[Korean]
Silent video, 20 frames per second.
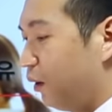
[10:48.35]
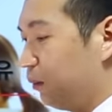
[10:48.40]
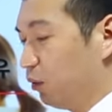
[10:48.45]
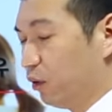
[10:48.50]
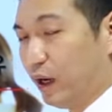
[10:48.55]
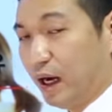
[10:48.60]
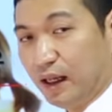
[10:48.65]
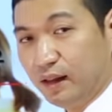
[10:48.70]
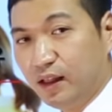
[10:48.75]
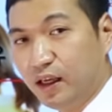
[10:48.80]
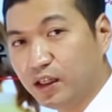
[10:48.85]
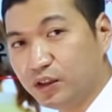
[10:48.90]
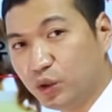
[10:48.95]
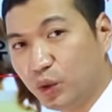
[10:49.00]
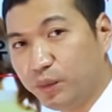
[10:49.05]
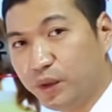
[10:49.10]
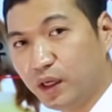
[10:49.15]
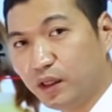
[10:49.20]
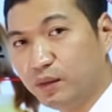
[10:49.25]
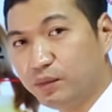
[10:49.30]
뭐 아내가
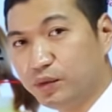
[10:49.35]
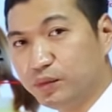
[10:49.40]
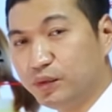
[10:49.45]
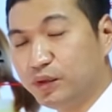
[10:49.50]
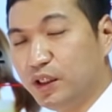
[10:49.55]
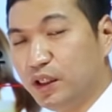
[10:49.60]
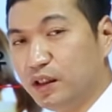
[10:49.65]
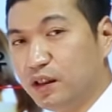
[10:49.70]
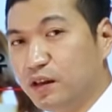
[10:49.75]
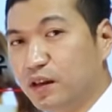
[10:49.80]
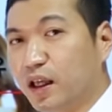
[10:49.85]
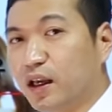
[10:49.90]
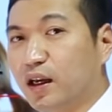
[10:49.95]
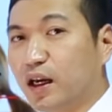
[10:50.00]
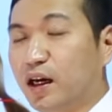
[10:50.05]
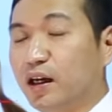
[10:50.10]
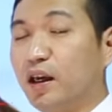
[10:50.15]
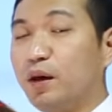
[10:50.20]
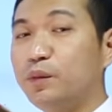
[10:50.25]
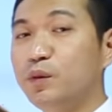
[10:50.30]
소비하는 부분이 있는데
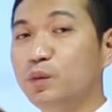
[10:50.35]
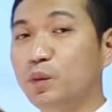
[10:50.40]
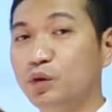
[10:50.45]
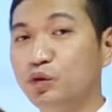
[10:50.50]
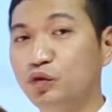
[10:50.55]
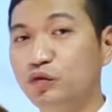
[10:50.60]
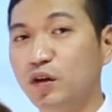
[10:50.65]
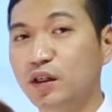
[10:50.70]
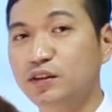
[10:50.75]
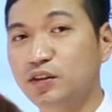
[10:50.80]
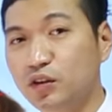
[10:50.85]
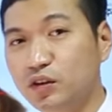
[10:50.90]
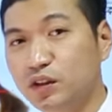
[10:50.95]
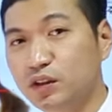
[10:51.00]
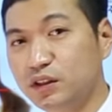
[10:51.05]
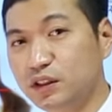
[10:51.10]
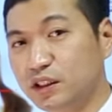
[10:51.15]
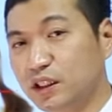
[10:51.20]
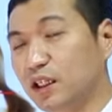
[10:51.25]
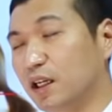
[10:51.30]
가계부를 뭐 누가
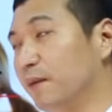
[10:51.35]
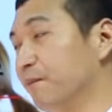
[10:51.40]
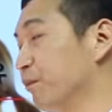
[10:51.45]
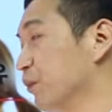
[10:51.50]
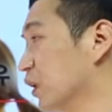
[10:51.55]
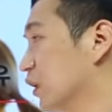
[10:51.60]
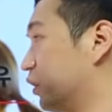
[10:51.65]
썼든지